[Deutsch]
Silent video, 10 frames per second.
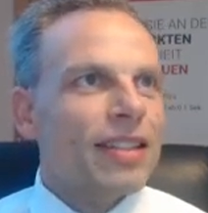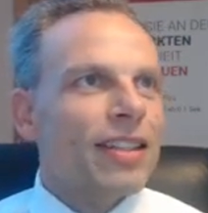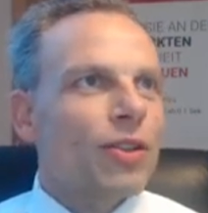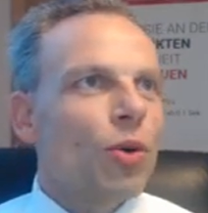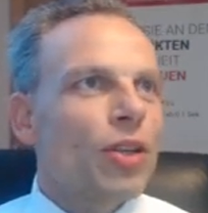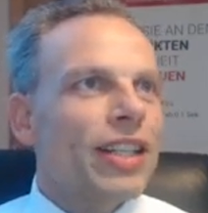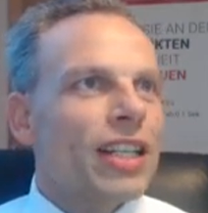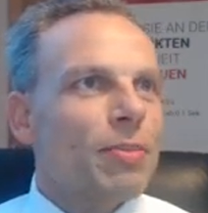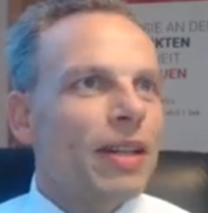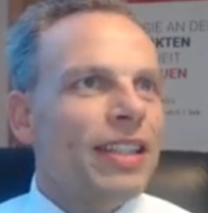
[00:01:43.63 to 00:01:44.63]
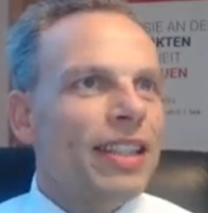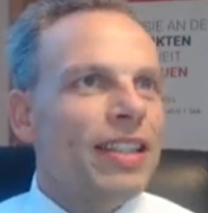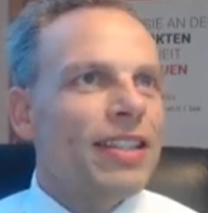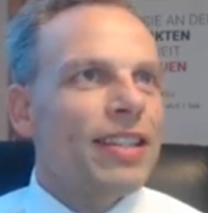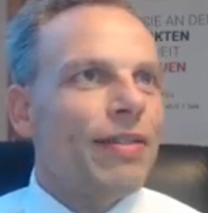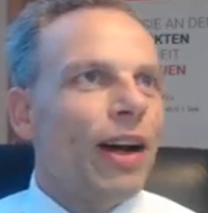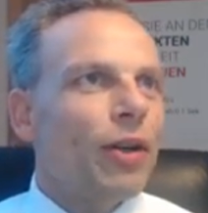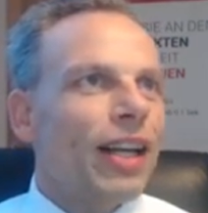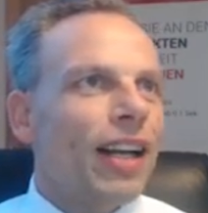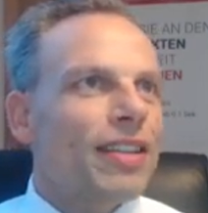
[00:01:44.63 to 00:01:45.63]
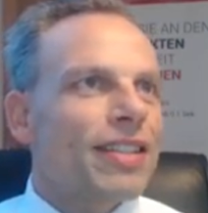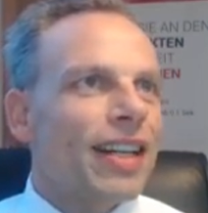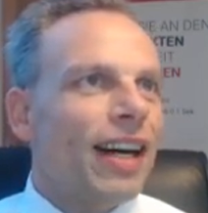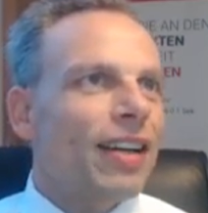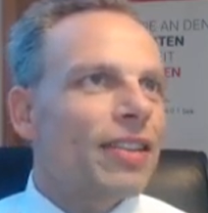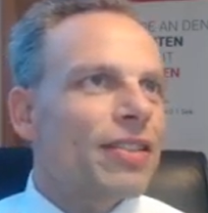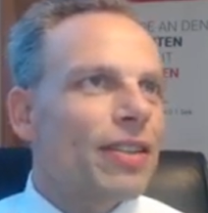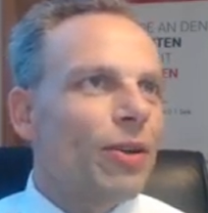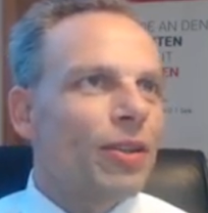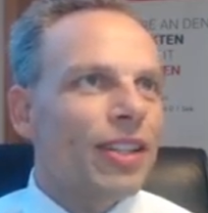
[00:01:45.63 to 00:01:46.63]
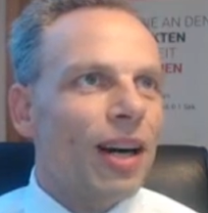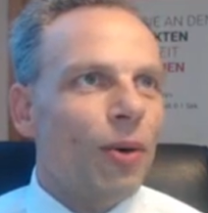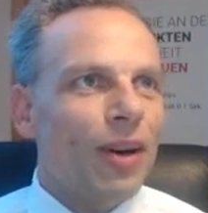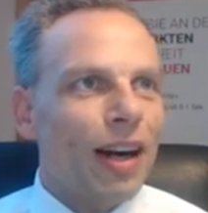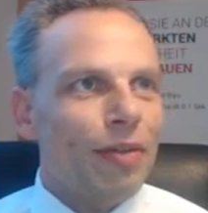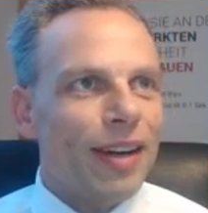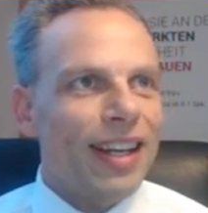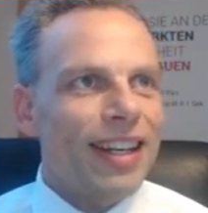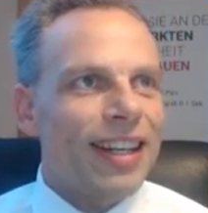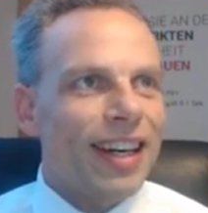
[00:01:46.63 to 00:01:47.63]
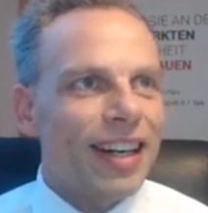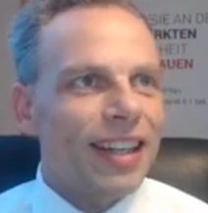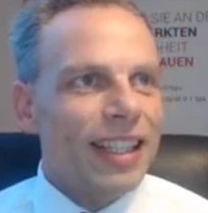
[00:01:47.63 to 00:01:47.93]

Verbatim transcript: Jetzt gucke ich erstmal in die Liste, wer heute alles da ist. Ludger Olaf, Elena,